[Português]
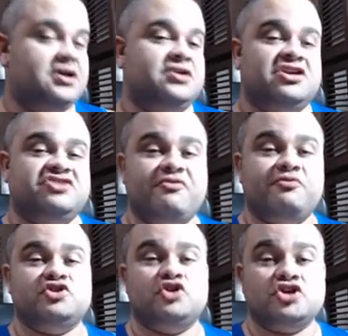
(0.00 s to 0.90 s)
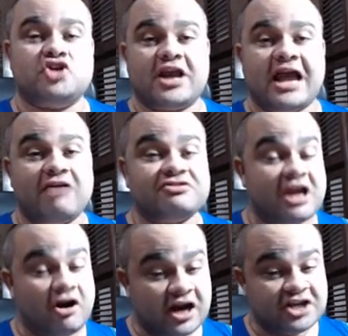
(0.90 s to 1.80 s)
Já tivemos dois Ocaut, é
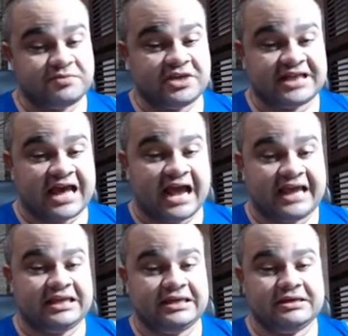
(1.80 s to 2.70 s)
hora de imitar, hein?